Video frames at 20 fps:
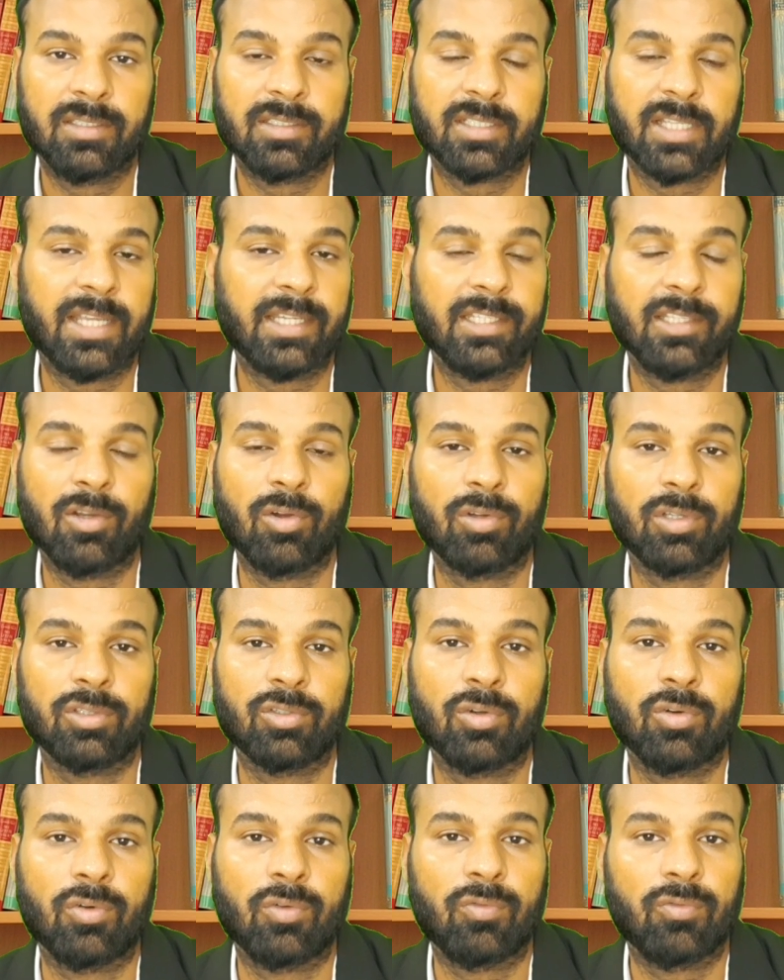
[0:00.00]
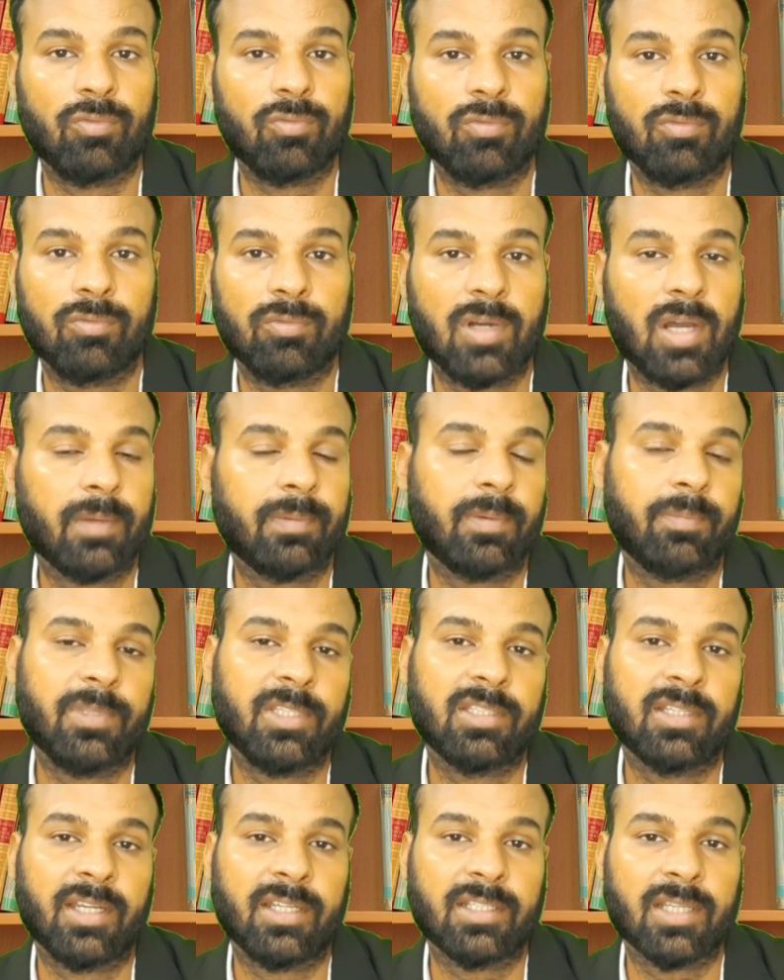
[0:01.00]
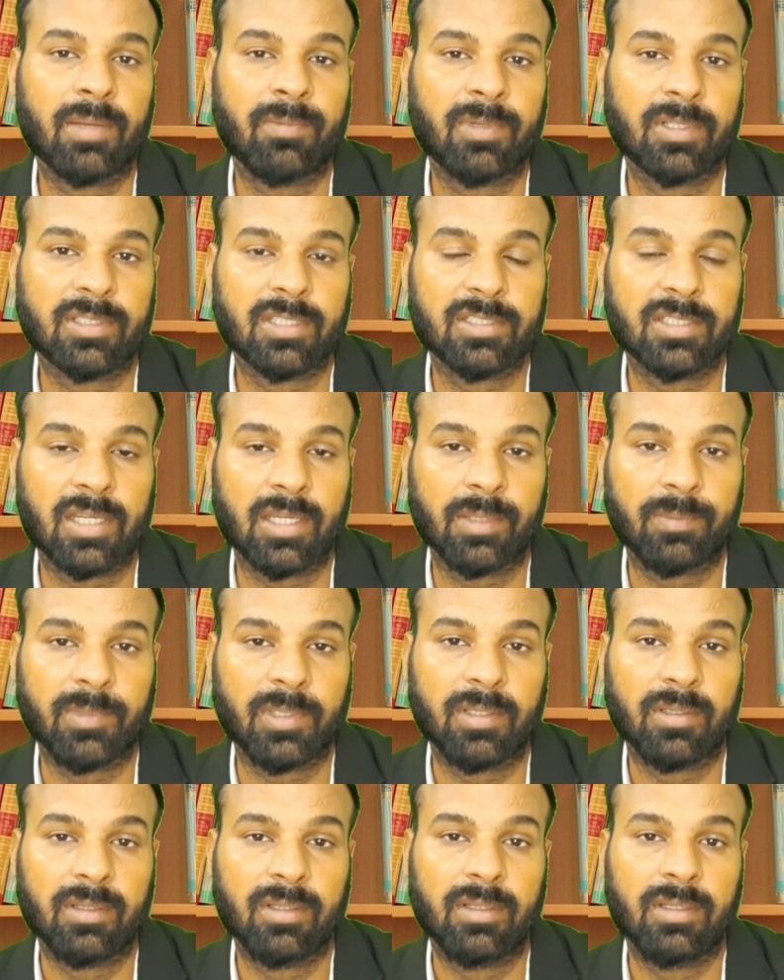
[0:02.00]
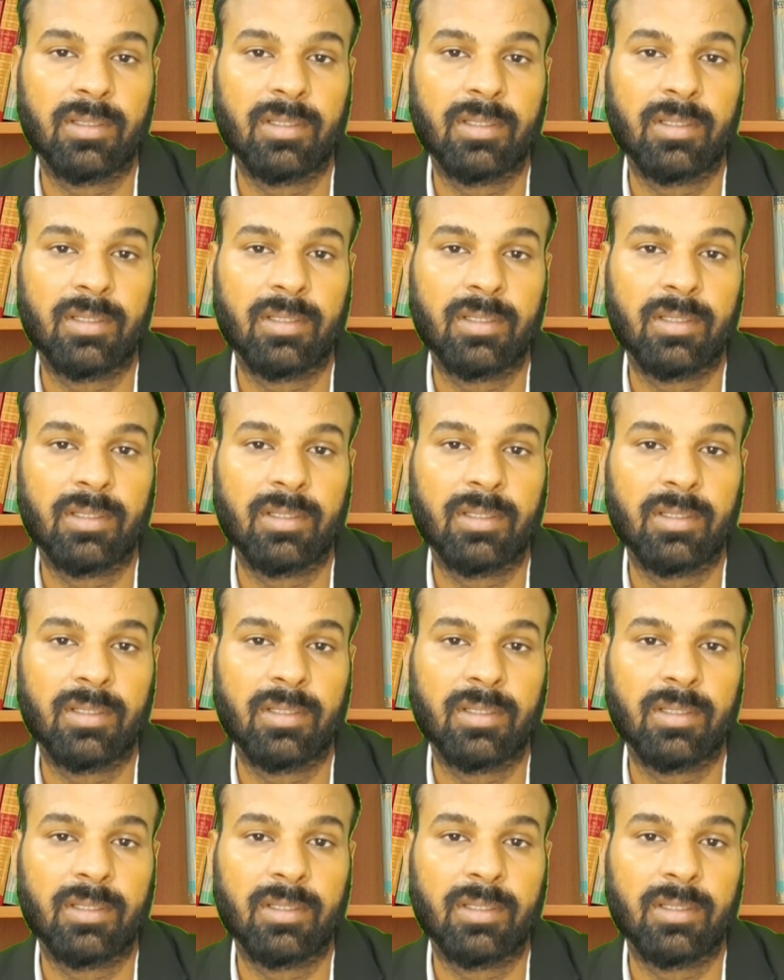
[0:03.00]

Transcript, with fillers: स्कैनिंग होके तो वहाँ पे भी इतना ही टाइम लगता जाने में